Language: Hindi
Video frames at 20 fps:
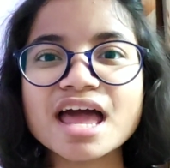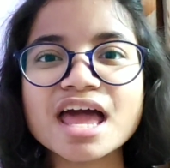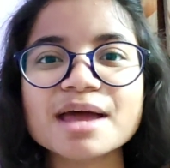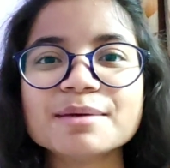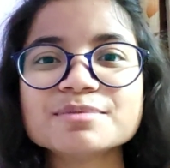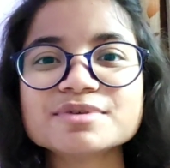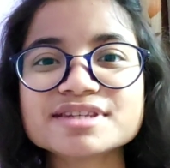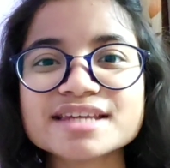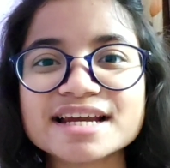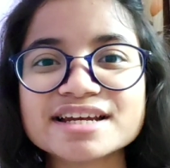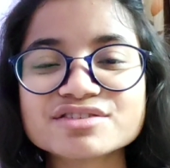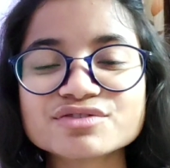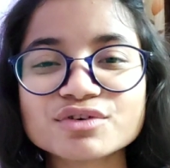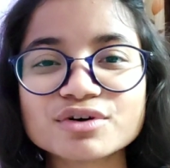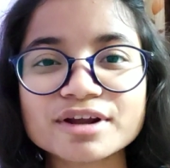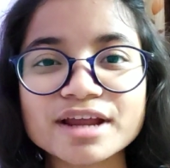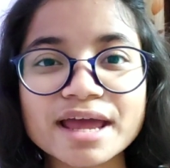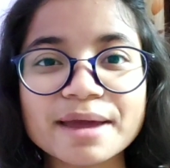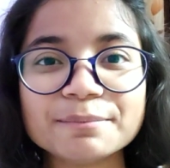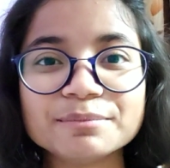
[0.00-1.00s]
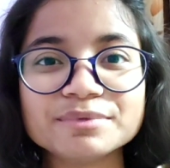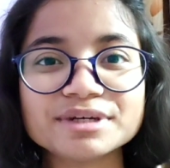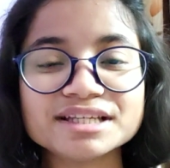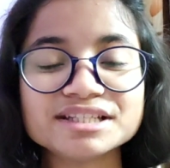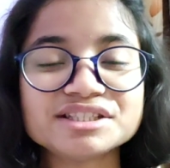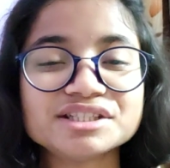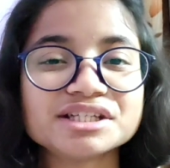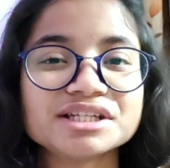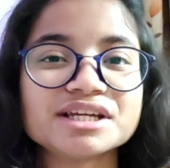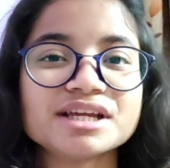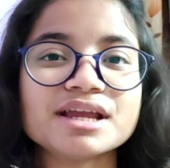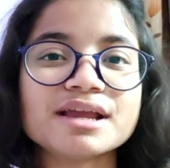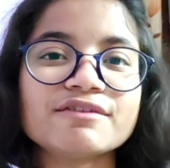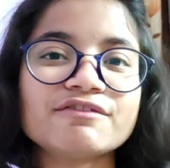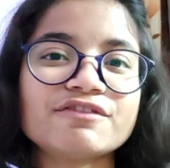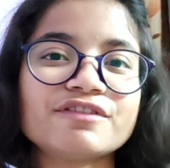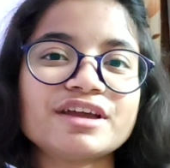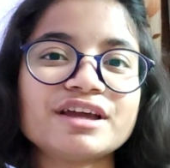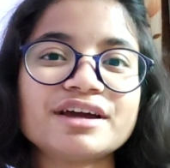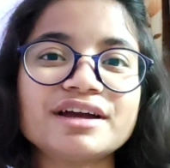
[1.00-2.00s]
M stands for MTG
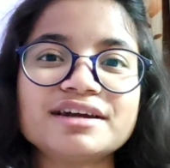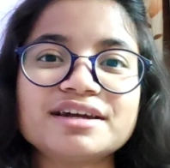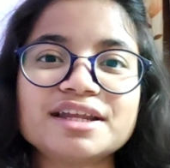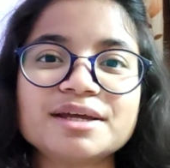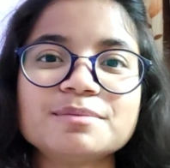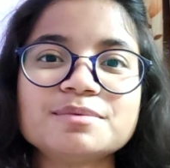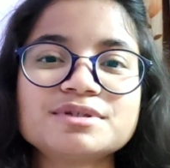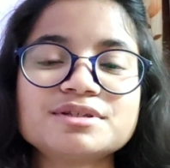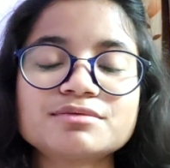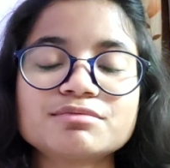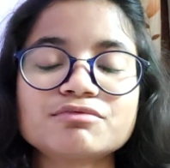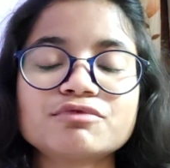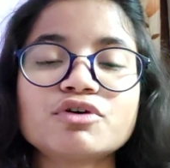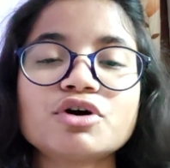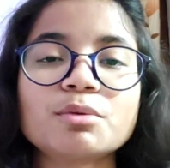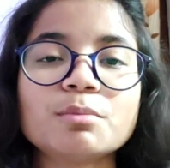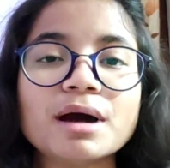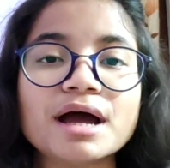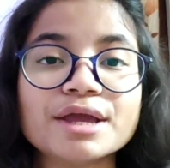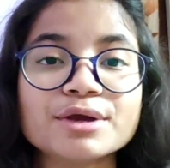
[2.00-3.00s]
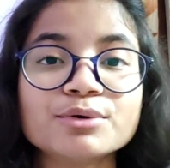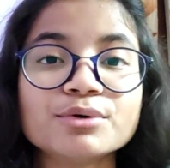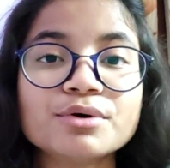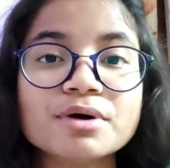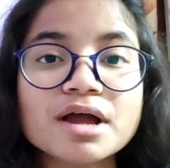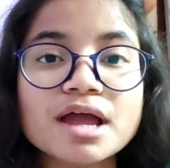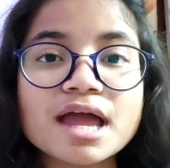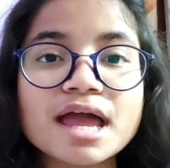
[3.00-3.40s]
fingertips for bio,